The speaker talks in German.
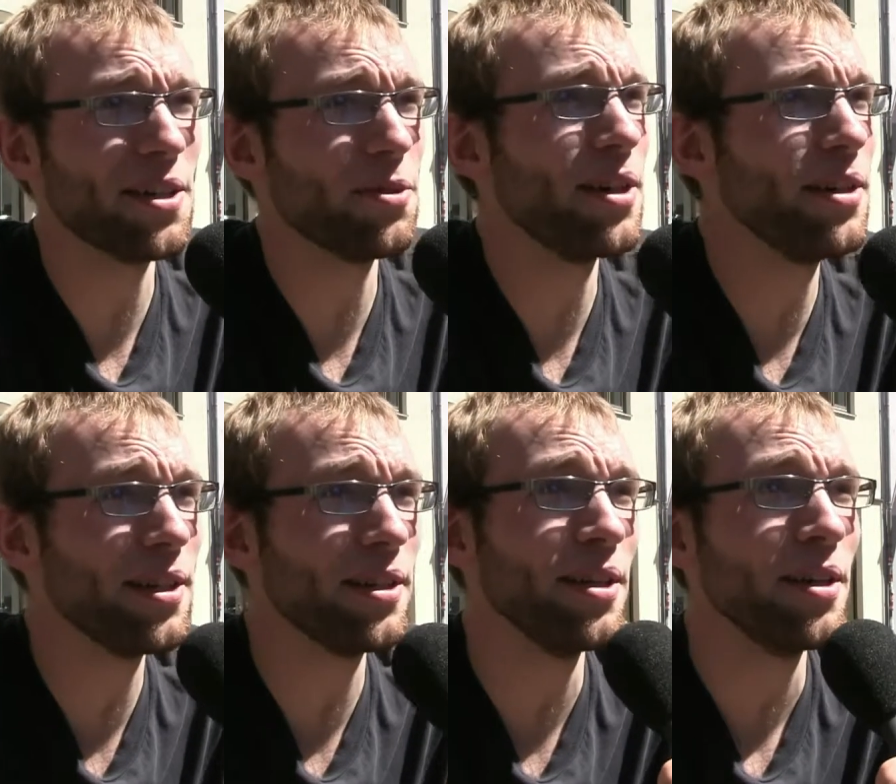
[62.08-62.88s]
hat oder
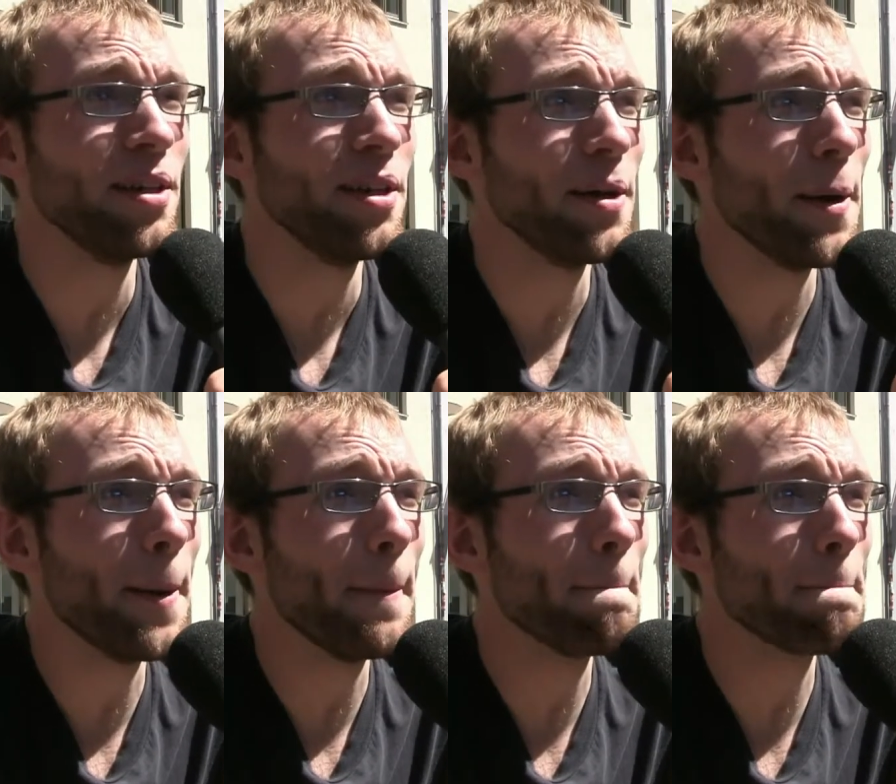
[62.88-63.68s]
nicht.
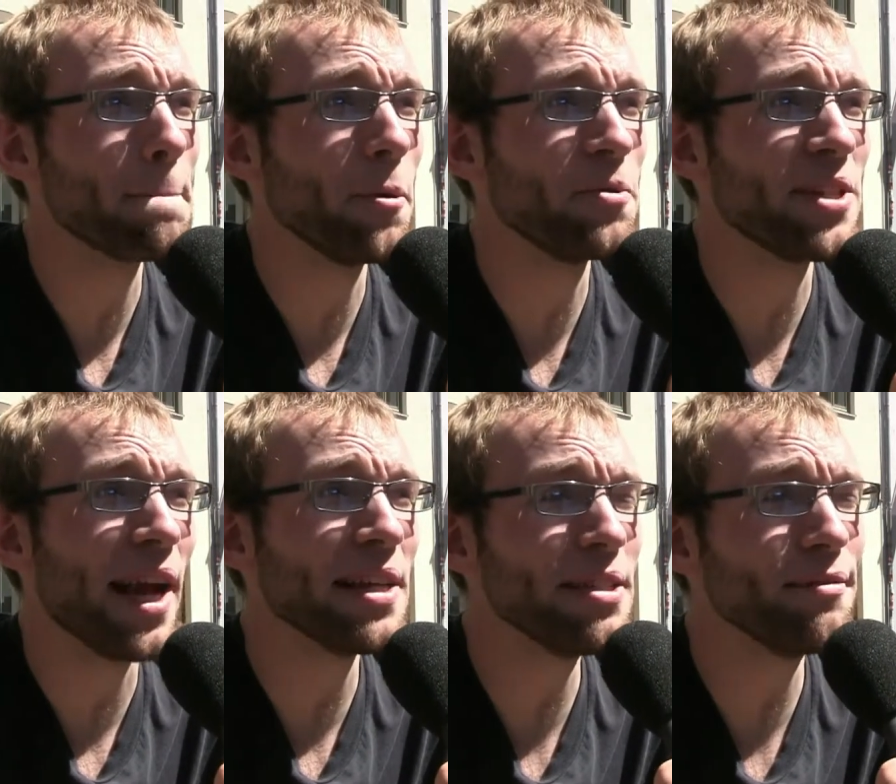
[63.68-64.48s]
Ähm,
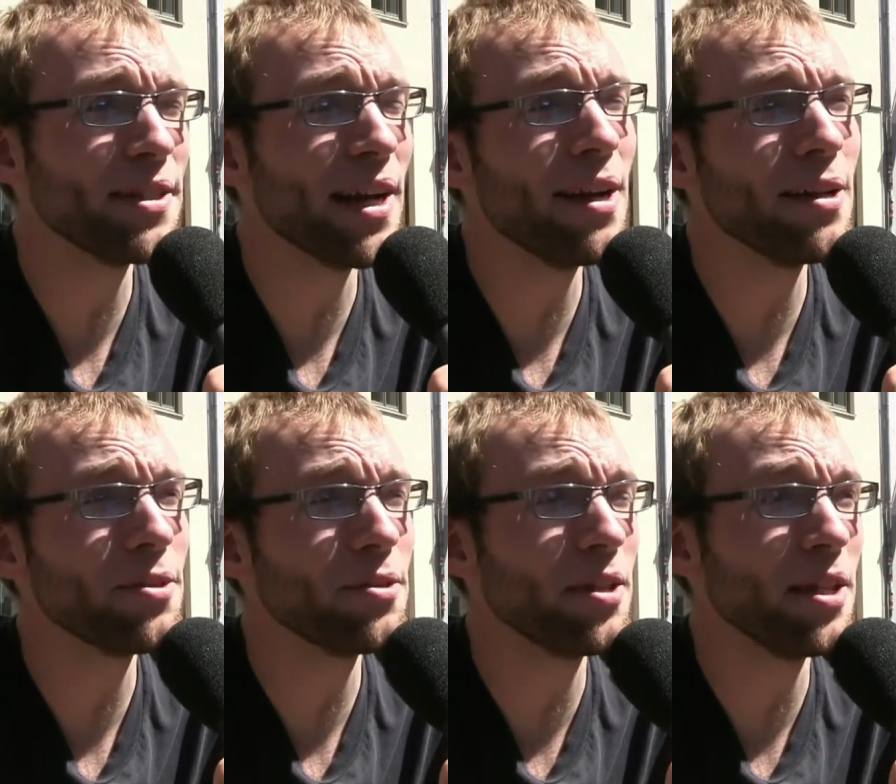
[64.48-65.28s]
unser erster Verteiler
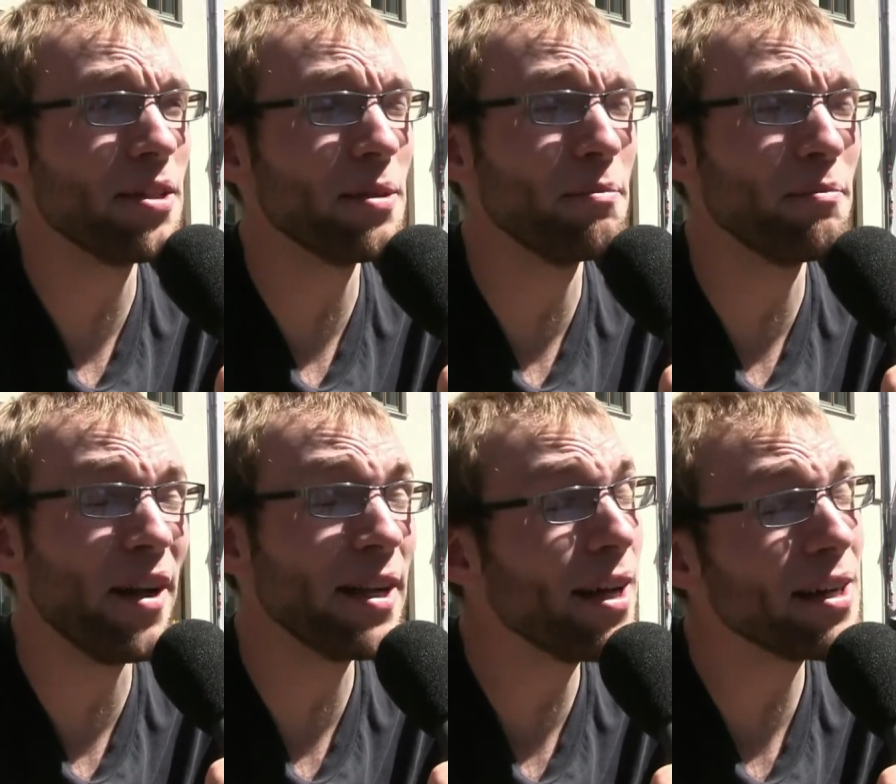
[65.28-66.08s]
steht im
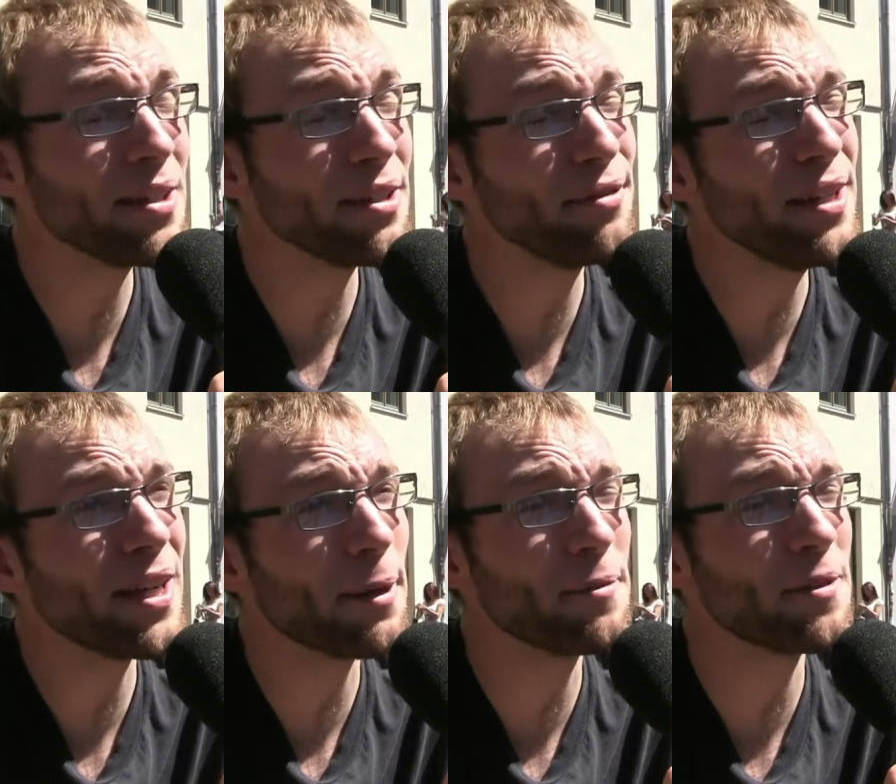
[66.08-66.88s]
Weltladencafé,
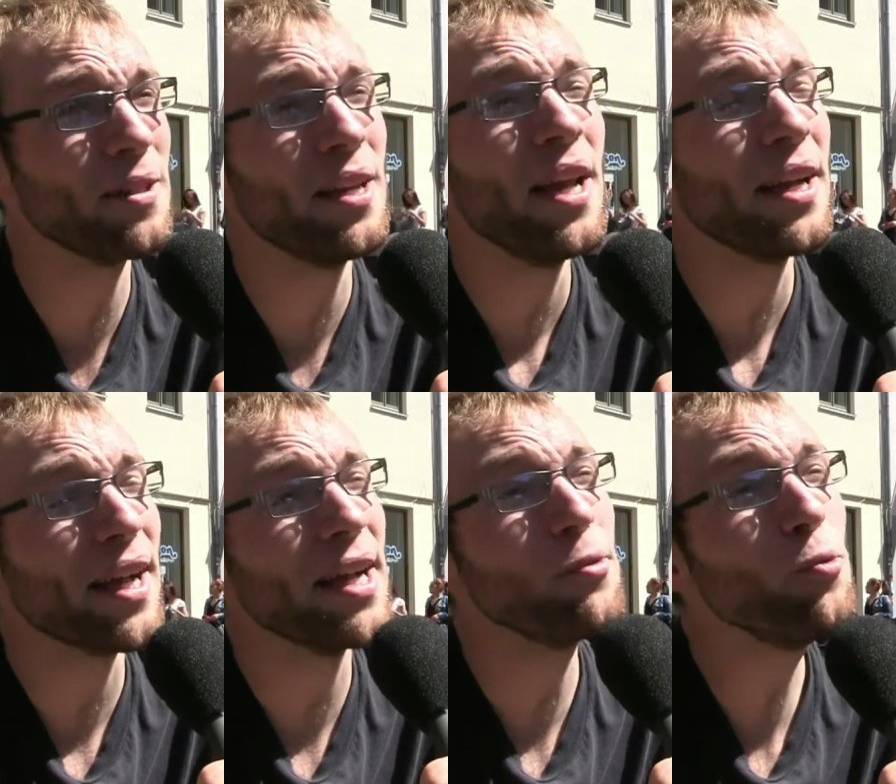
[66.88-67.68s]
da gibt es keinen